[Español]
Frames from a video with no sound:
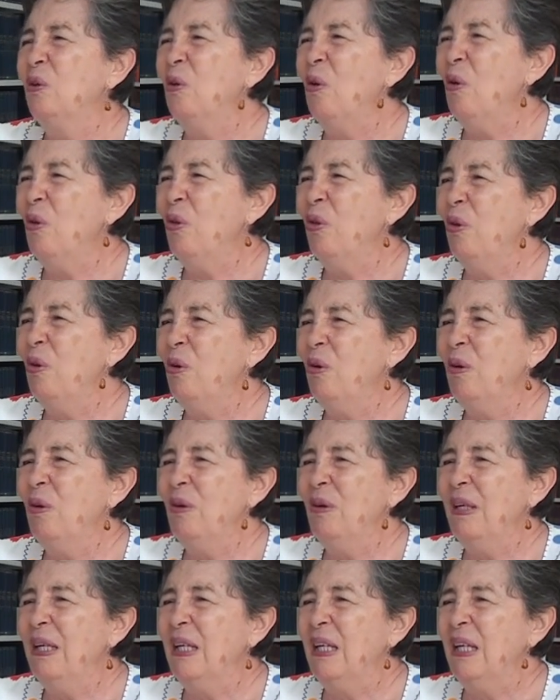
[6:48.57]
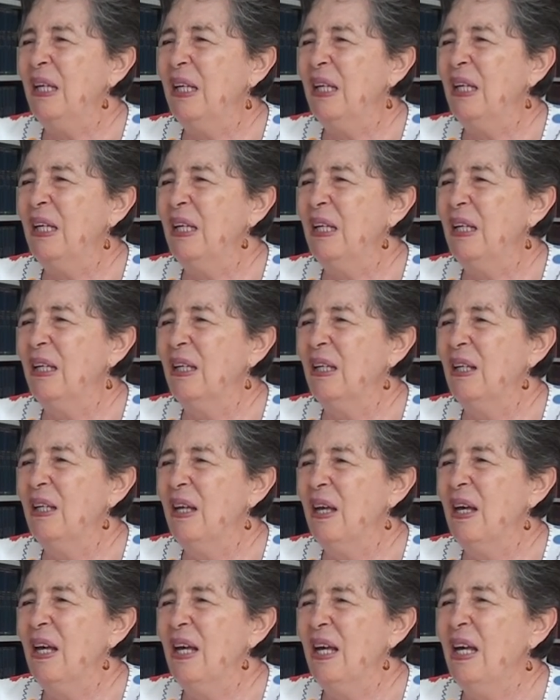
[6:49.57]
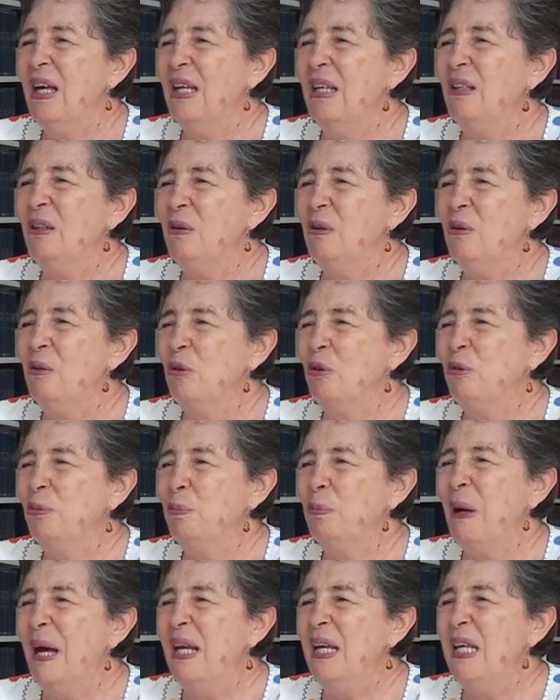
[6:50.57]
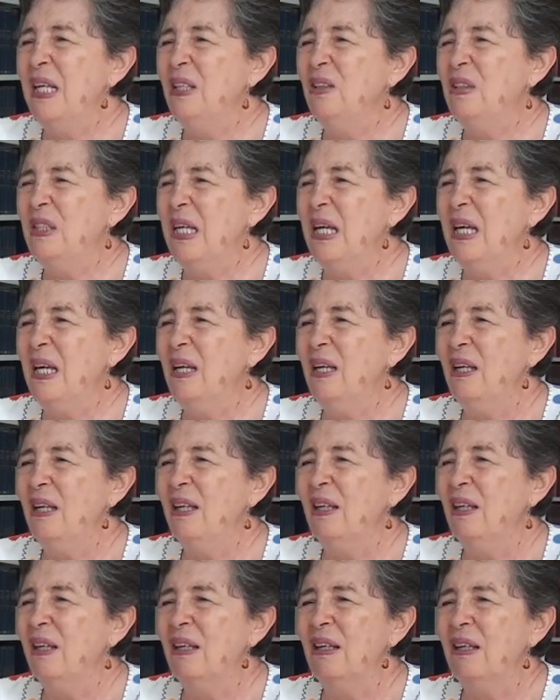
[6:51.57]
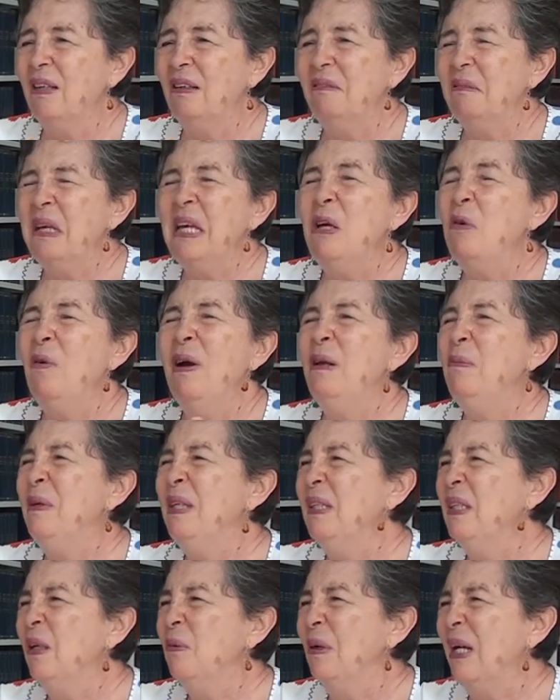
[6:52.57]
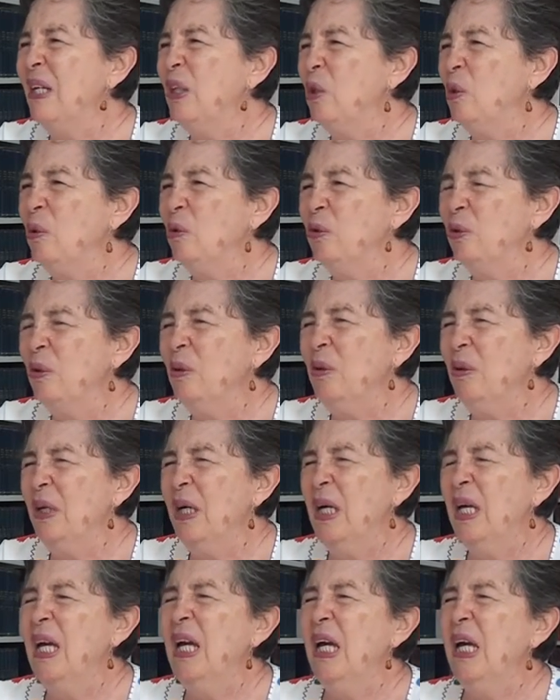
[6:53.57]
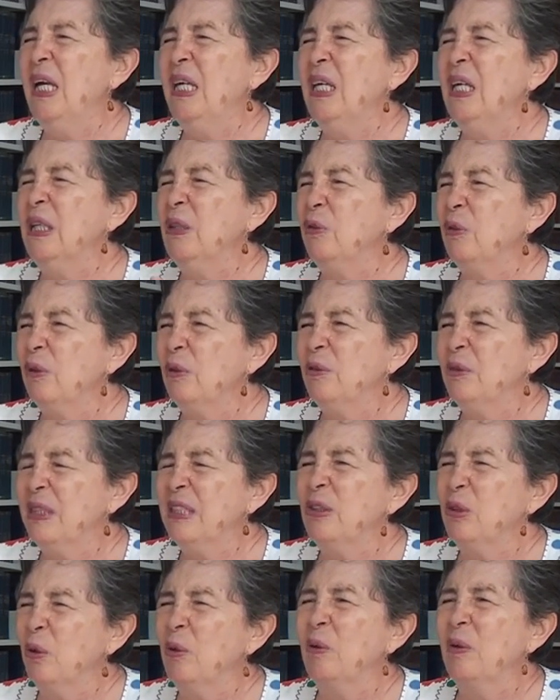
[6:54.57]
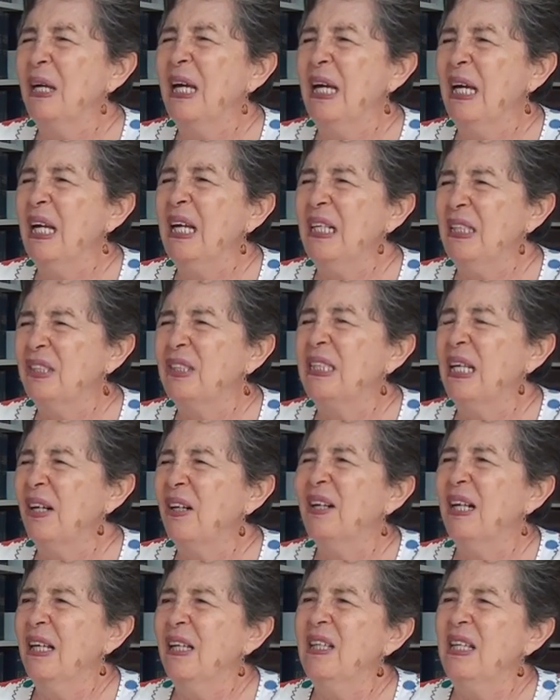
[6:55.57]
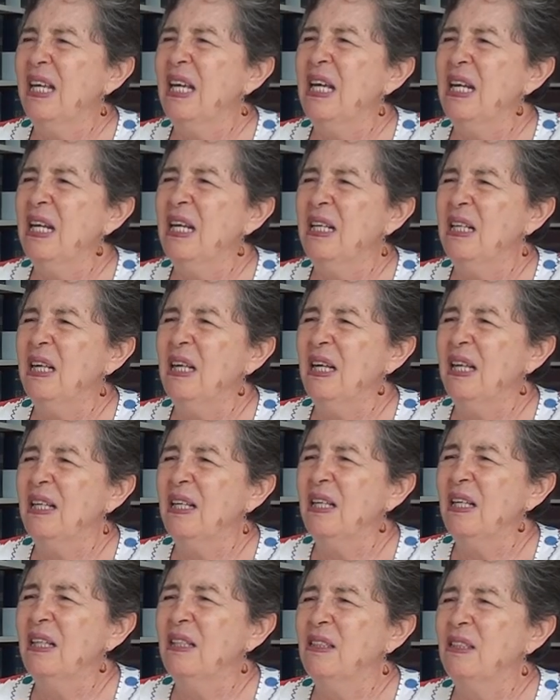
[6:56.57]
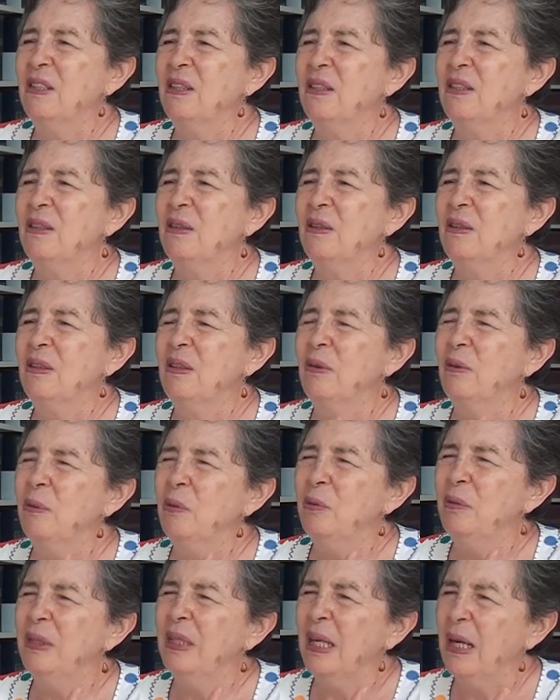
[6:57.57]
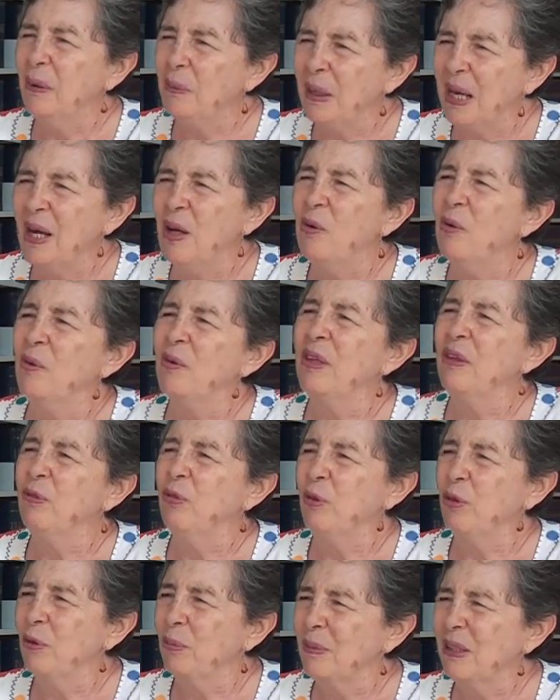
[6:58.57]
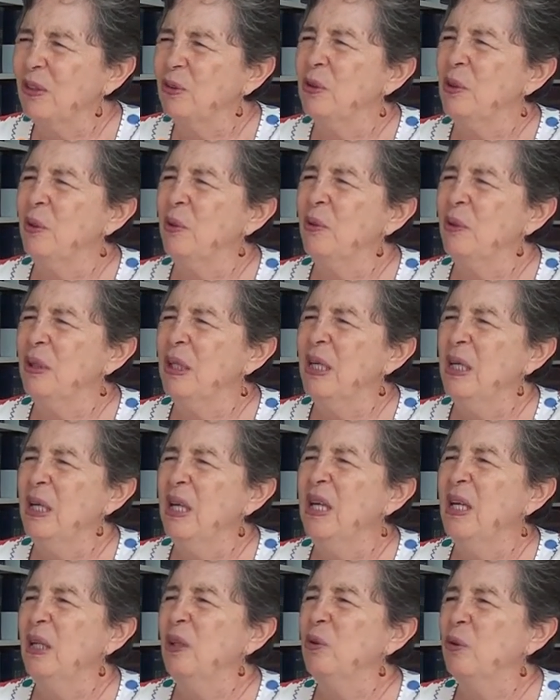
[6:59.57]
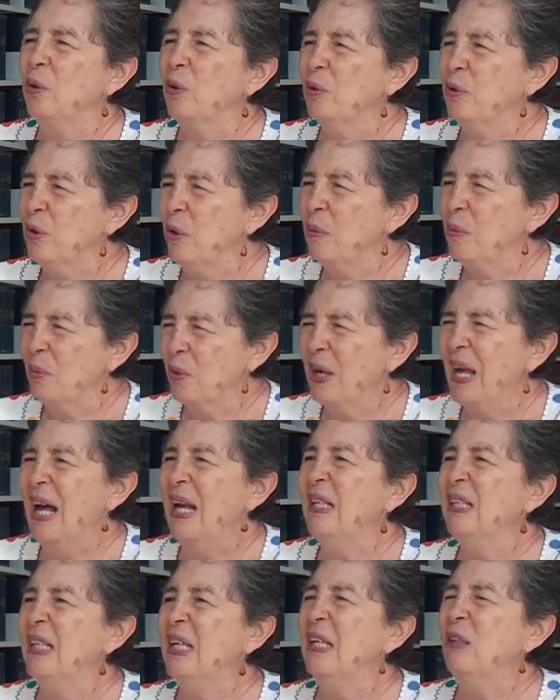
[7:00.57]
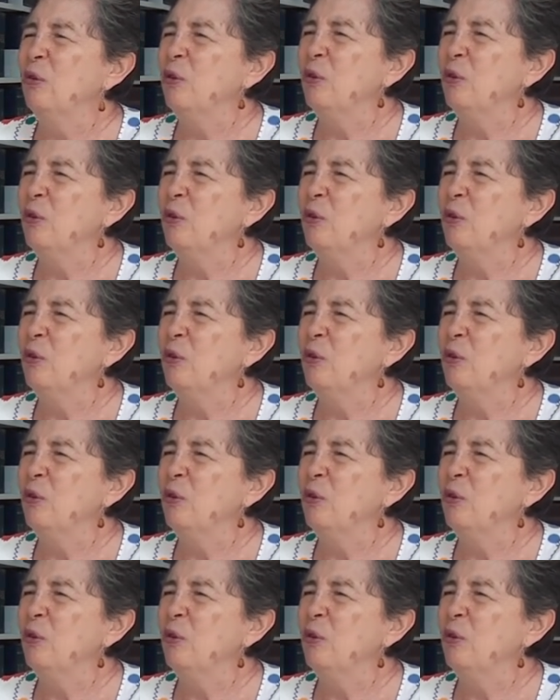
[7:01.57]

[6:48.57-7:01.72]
Todo eh, nos parece eh, igualmente valioso y entonces lo que se requiere es eh, un trabajo de formación sociomoral que